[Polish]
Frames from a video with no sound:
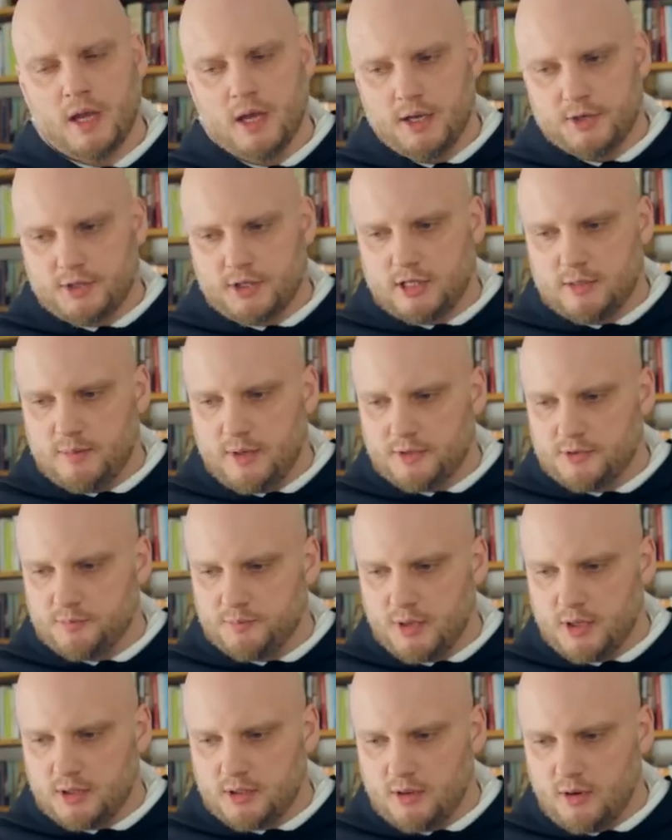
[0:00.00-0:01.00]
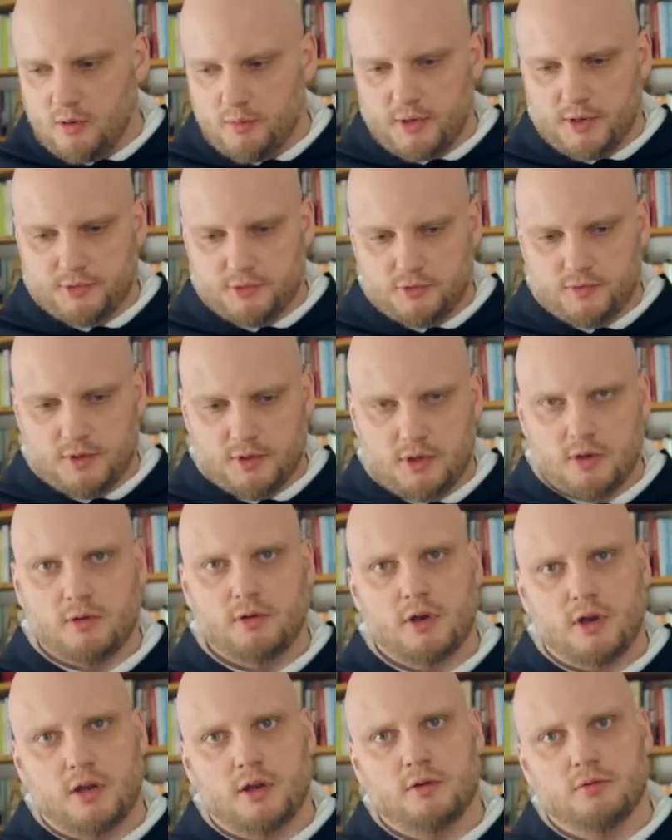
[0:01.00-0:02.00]
Jest taki bardzo piękny obraz u świętego
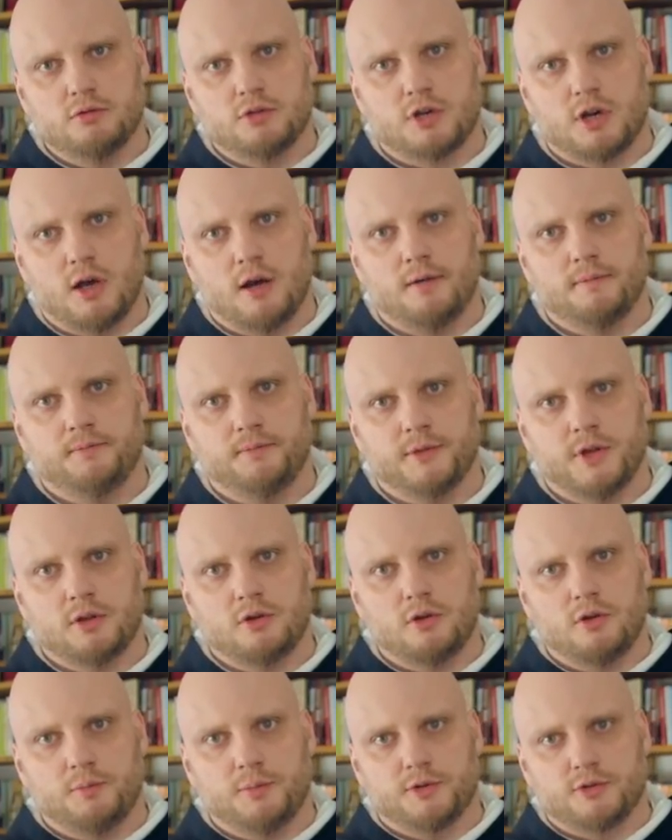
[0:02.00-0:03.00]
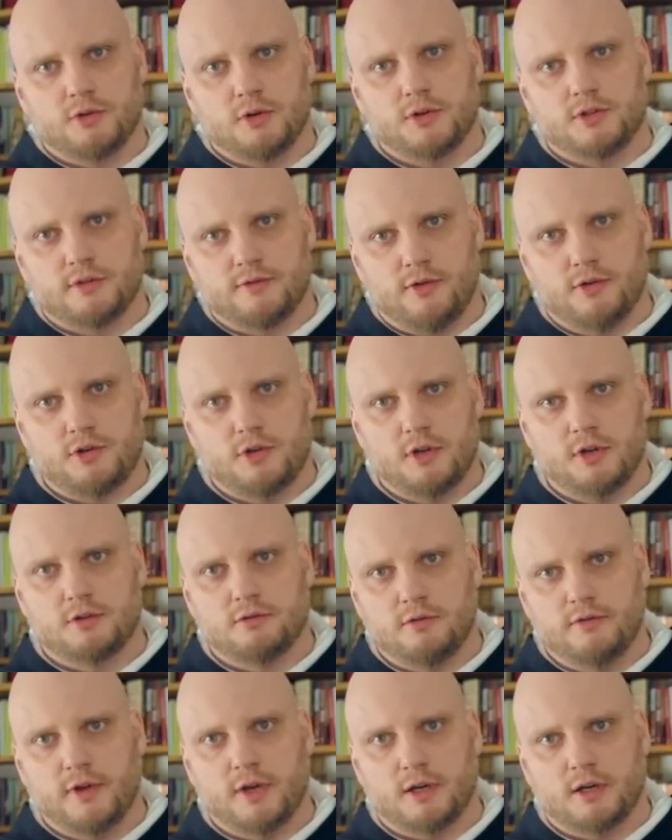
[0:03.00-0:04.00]
Ireneusza, kiedy on opisuje stworzenie
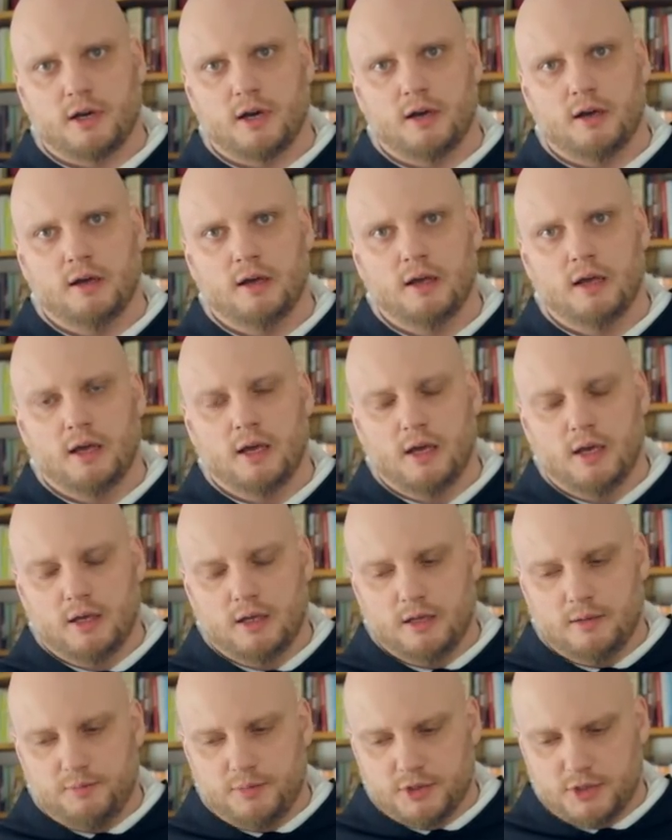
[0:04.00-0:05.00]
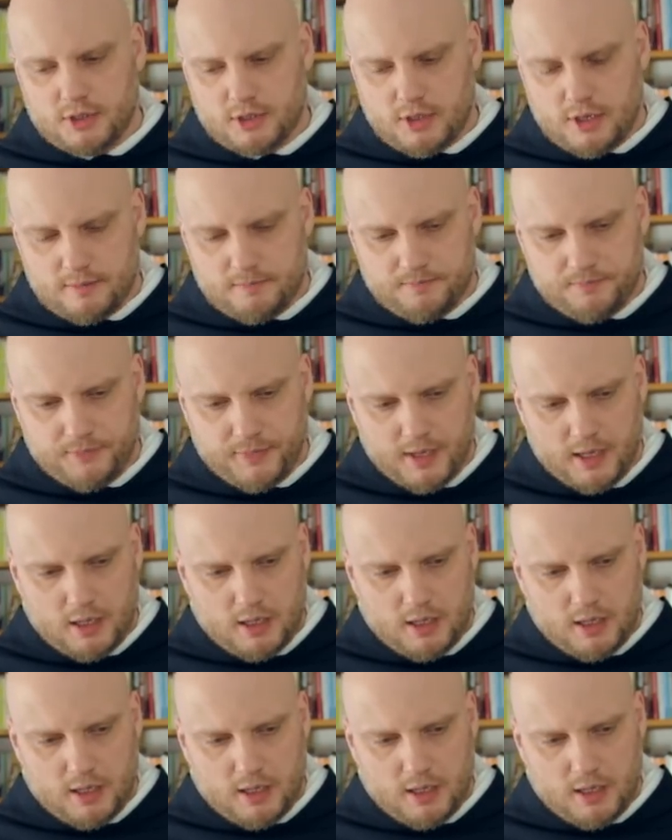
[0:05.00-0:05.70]
człowieka i pisze tam,